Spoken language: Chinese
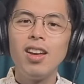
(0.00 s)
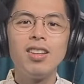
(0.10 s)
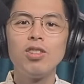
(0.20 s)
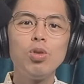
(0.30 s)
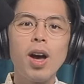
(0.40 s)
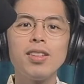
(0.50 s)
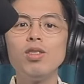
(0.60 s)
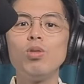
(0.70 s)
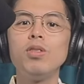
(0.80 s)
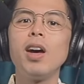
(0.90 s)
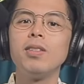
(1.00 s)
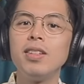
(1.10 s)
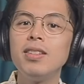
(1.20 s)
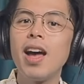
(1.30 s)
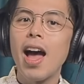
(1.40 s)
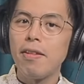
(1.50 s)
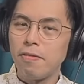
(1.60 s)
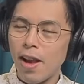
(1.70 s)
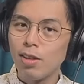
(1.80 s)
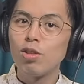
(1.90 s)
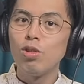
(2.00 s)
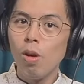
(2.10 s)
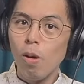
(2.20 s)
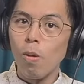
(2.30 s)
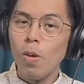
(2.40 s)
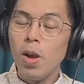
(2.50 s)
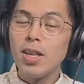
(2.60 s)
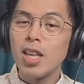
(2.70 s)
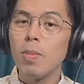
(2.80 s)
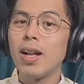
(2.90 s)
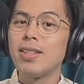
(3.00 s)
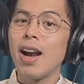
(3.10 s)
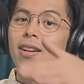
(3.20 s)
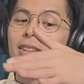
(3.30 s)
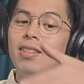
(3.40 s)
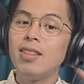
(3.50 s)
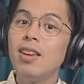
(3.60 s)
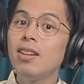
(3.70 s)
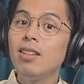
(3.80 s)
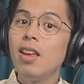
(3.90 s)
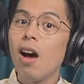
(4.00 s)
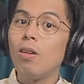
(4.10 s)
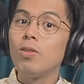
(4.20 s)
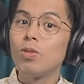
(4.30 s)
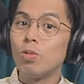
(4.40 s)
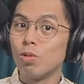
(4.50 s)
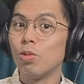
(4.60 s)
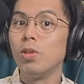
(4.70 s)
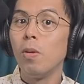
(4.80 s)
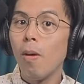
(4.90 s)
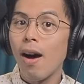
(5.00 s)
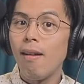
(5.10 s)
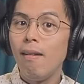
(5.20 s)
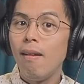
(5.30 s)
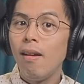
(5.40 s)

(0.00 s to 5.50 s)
这句话是徐巧昕在案发之后，想把家人切割掉所说的话。